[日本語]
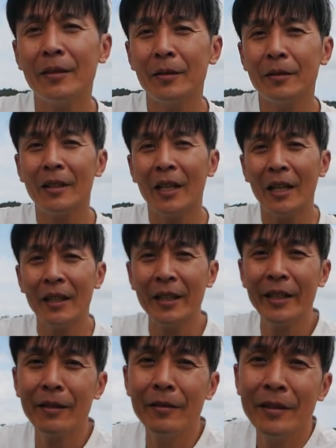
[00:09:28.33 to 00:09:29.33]
録画が
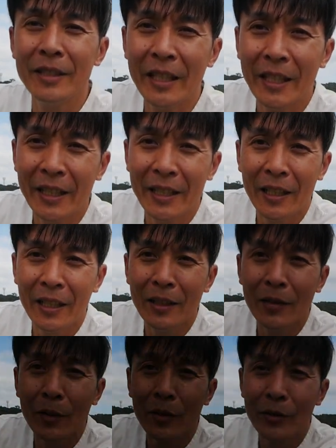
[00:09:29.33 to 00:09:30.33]
できるんじゃないかな
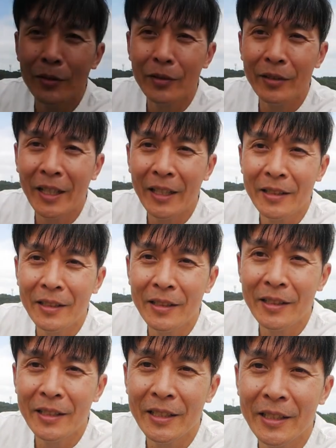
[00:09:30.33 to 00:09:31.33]
という
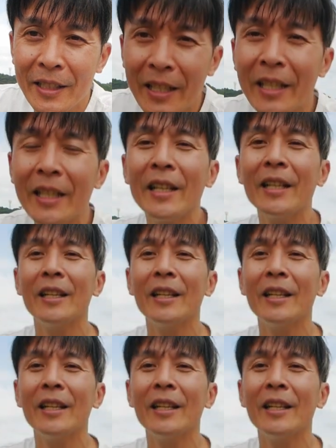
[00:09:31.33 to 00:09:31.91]
感じで、